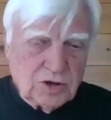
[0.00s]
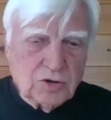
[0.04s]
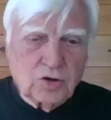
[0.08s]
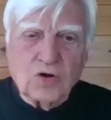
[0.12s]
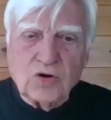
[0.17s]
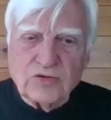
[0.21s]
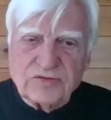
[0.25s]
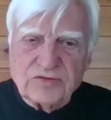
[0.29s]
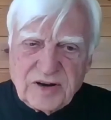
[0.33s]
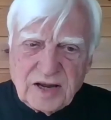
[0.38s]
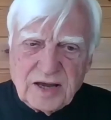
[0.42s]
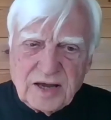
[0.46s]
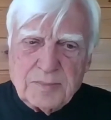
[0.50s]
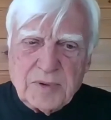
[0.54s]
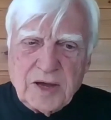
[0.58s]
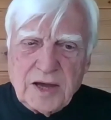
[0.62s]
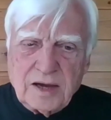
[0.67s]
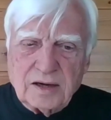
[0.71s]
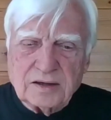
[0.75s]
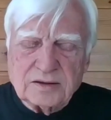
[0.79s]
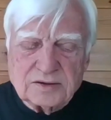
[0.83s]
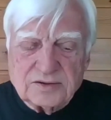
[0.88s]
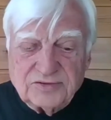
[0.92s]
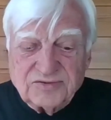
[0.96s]
od
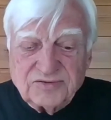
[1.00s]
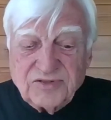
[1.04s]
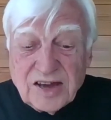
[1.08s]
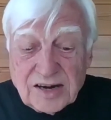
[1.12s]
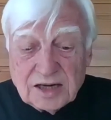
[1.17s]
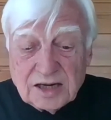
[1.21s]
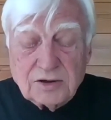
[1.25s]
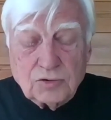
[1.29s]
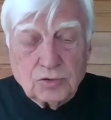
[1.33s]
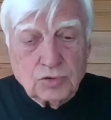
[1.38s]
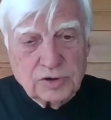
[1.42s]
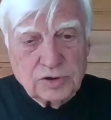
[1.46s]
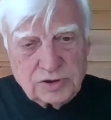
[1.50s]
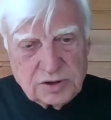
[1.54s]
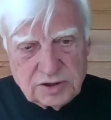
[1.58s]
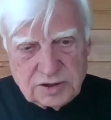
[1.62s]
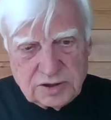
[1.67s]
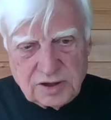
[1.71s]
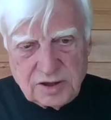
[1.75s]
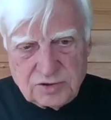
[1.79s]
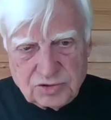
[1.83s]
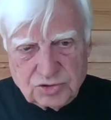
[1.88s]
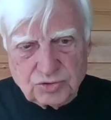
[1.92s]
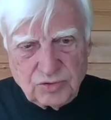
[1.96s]
gatunków epickich
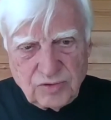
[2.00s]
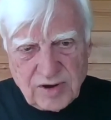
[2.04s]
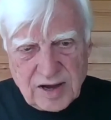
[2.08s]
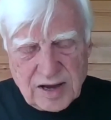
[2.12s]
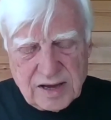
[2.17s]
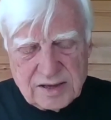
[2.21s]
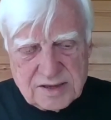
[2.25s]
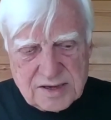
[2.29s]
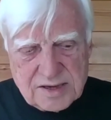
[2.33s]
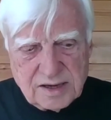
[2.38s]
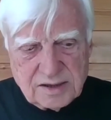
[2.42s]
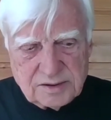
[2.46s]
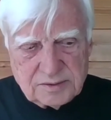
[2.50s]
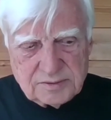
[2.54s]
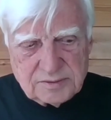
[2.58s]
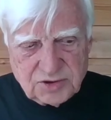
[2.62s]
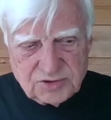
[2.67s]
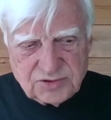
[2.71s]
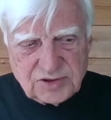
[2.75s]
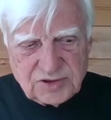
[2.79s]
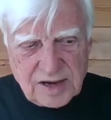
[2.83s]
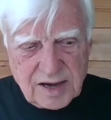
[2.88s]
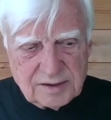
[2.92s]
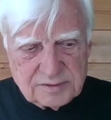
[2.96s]
i obok
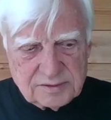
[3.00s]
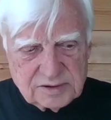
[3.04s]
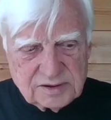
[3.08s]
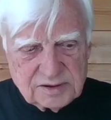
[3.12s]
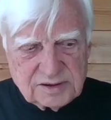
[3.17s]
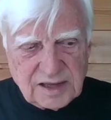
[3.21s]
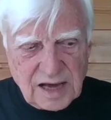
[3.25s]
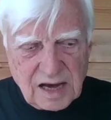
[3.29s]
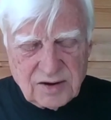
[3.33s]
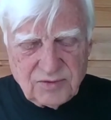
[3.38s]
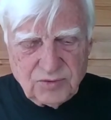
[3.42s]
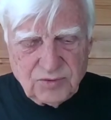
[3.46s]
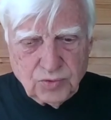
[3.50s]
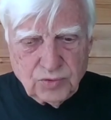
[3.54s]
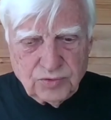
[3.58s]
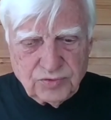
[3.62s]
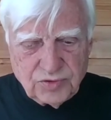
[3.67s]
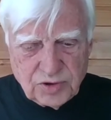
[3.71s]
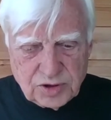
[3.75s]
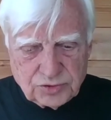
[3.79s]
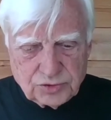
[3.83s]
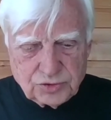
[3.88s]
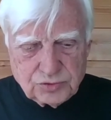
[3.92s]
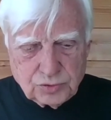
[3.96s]
współczesnych
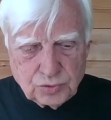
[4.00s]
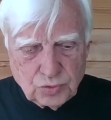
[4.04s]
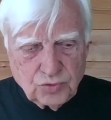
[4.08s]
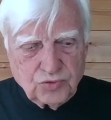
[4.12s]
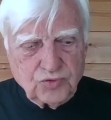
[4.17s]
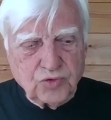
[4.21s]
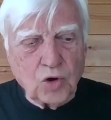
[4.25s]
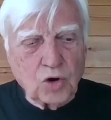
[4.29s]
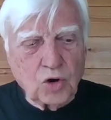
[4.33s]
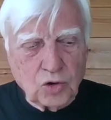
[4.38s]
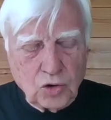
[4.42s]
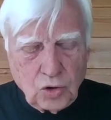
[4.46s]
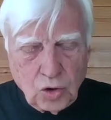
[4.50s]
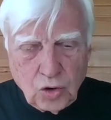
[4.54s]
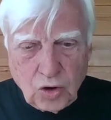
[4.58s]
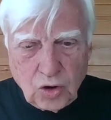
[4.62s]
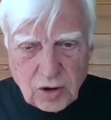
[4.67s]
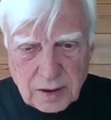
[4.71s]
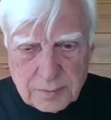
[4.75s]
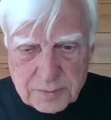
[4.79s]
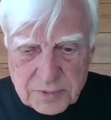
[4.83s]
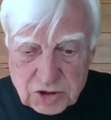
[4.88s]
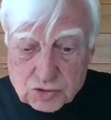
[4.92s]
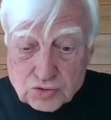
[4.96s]
gęśli,
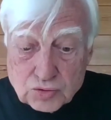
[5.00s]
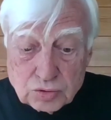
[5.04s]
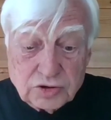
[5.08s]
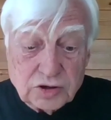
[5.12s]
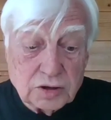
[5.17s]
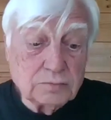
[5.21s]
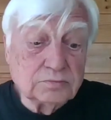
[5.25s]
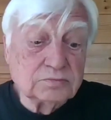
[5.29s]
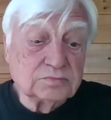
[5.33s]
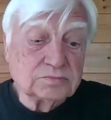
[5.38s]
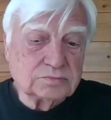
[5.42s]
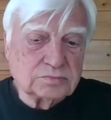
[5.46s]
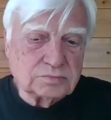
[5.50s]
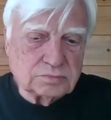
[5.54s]
które ty